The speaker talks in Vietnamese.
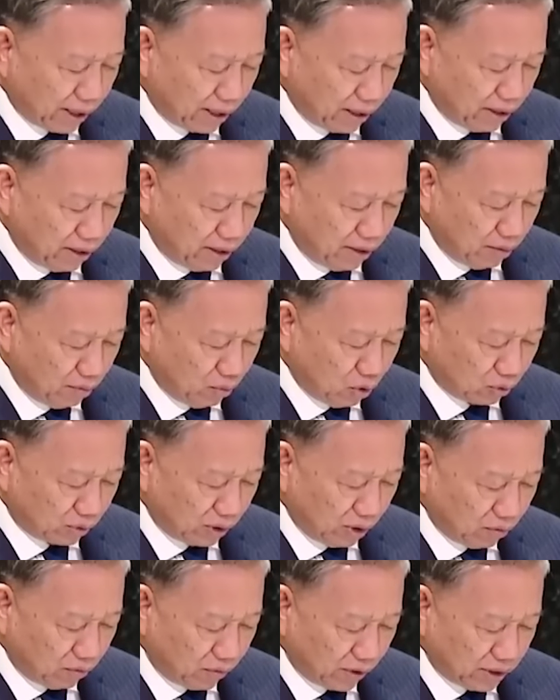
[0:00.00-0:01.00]
Tổng Bí thư,
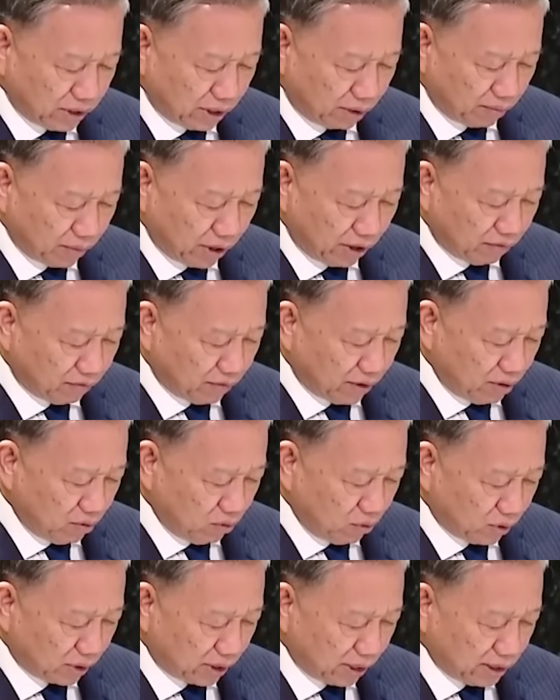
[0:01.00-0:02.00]
Chủ tịch nước Tô Lâm
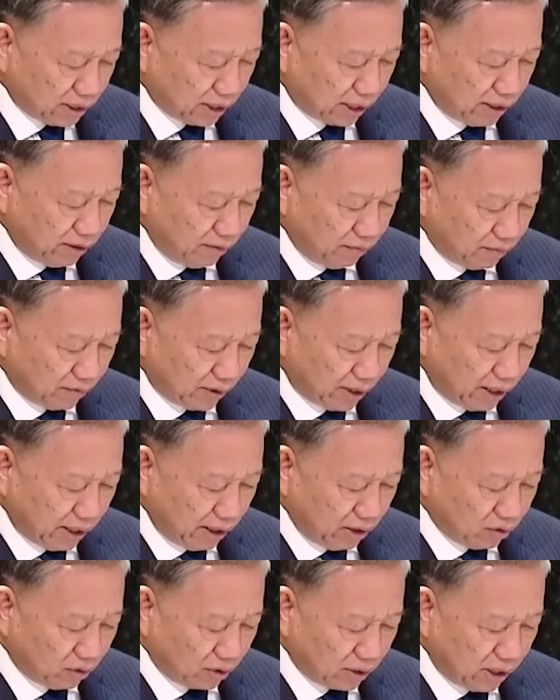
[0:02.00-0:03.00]
đề nghị
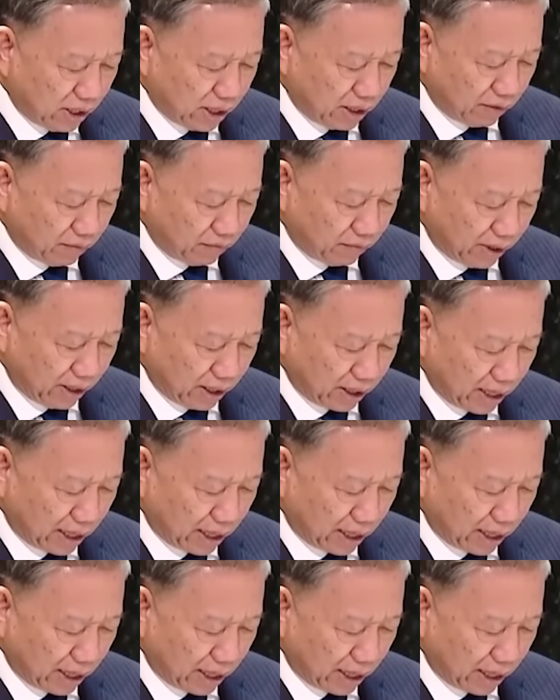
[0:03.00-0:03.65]
đẩy mạnh đầu tư